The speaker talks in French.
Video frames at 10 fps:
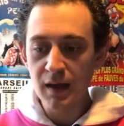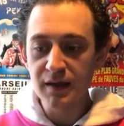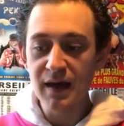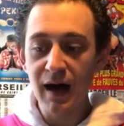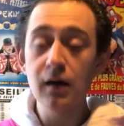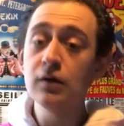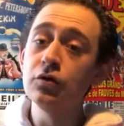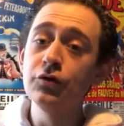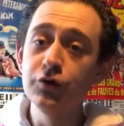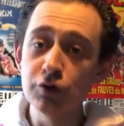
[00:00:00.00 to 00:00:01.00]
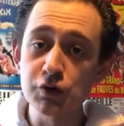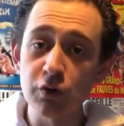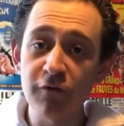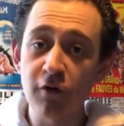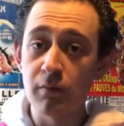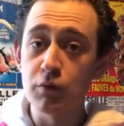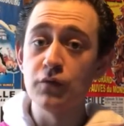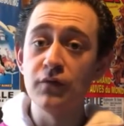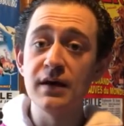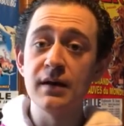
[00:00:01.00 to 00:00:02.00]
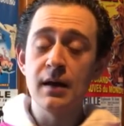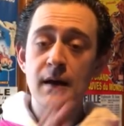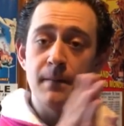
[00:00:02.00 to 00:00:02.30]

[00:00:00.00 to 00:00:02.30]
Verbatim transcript: il y a deux offres, comme je vous l'ai